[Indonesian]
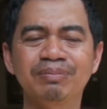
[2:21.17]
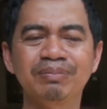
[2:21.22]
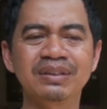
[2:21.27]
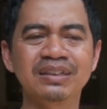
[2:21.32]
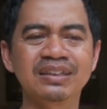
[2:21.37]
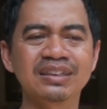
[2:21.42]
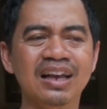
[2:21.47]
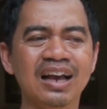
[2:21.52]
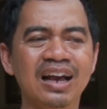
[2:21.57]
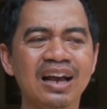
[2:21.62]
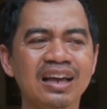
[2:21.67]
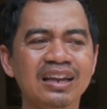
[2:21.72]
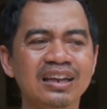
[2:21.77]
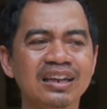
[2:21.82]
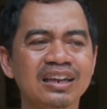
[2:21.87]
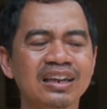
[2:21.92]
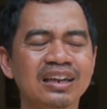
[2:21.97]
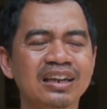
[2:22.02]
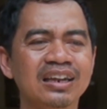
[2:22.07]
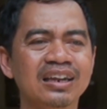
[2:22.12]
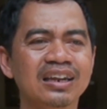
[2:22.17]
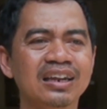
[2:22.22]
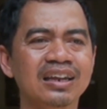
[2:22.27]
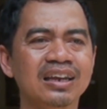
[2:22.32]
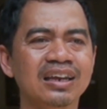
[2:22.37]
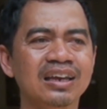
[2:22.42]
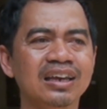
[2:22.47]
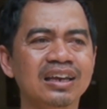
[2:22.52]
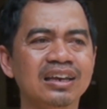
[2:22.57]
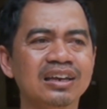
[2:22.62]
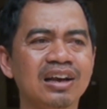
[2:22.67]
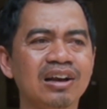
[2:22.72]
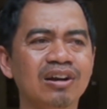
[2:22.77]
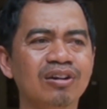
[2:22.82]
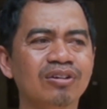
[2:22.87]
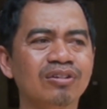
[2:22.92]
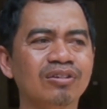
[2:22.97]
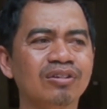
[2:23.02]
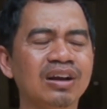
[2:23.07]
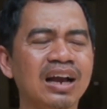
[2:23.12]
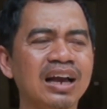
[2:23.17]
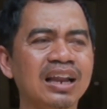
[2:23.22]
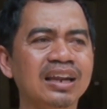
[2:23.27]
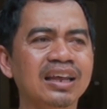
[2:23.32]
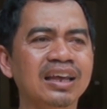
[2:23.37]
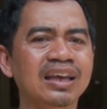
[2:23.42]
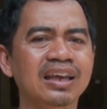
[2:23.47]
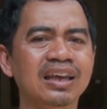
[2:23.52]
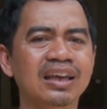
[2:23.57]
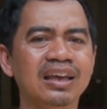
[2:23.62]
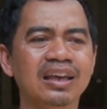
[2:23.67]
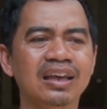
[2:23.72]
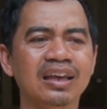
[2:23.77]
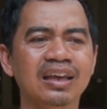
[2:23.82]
pisan ingkang angka kali.